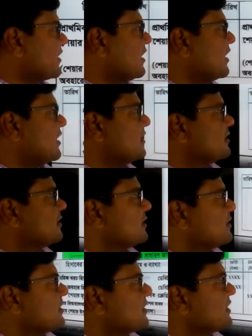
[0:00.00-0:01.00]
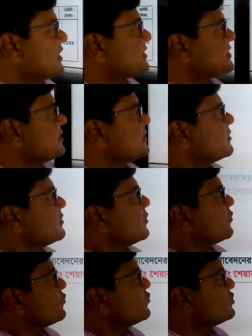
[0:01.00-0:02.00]
আমরা একটি
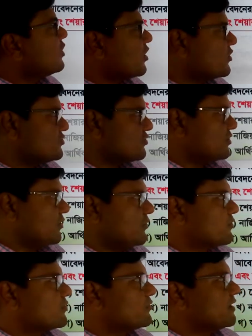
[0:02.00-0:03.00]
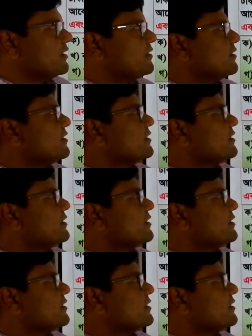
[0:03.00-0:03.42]
উদাহরণ যদি লক্ষ্য করি